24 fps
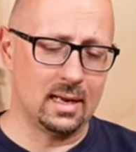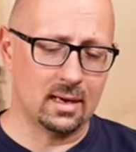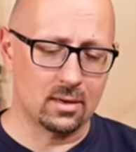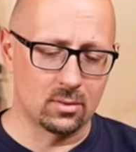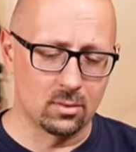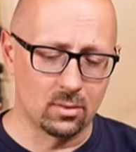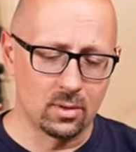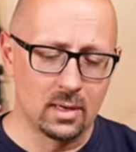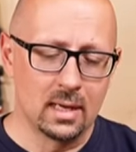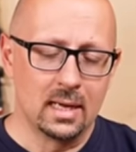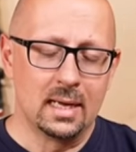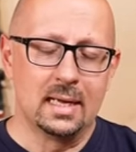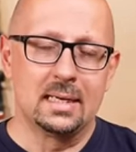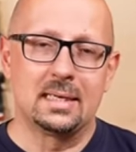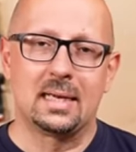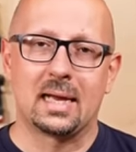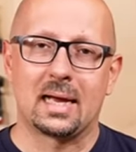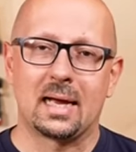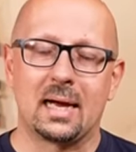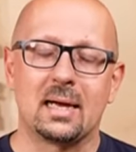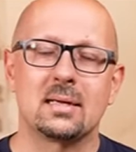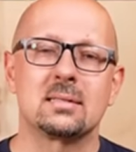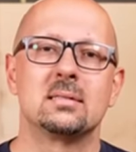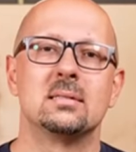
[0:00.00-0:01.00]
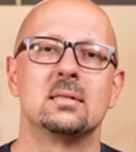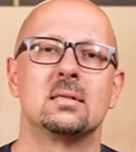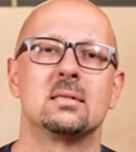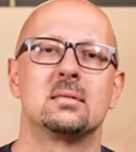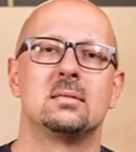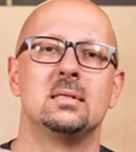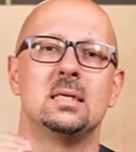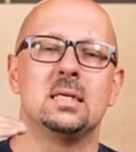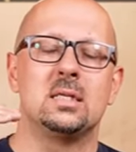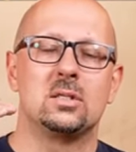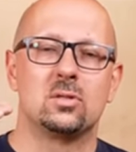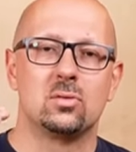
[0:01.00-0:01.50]
Ergo, der Rasen
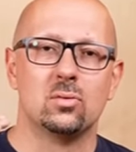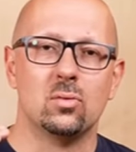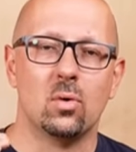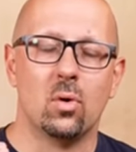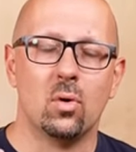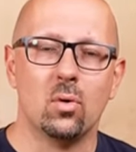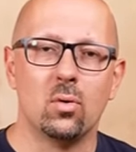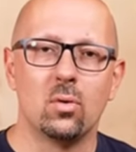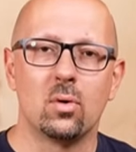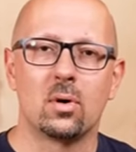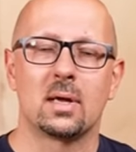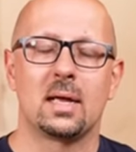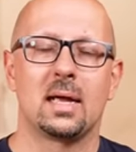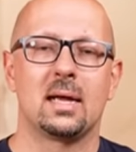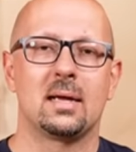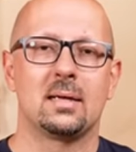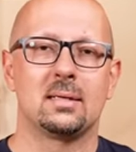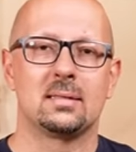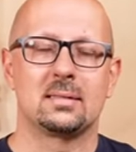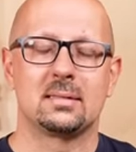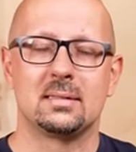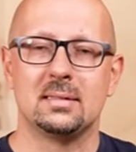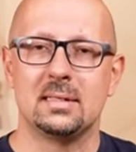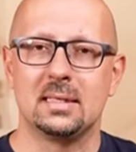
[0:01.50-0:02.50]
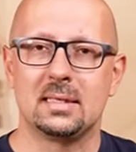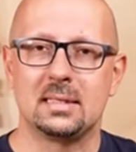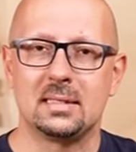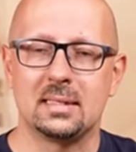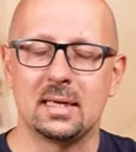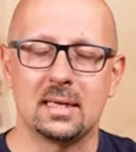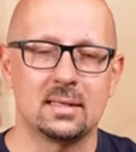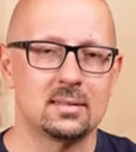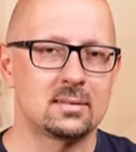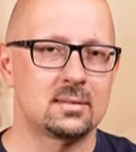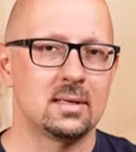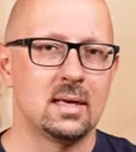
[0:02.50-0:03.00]
ist nicht zu hoch, er ist nicht
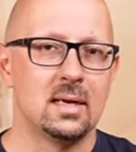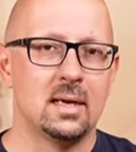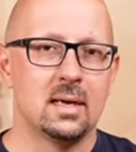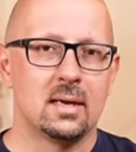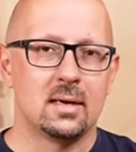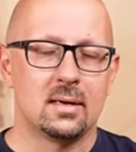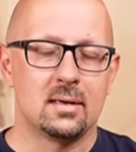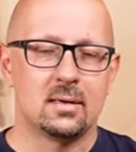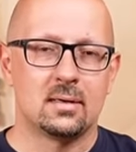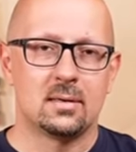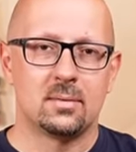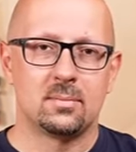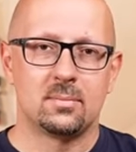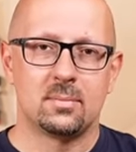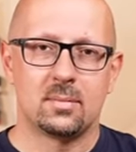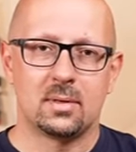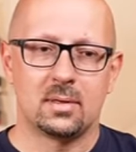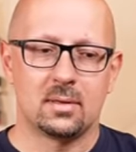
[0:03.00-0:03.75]
nass, ähm,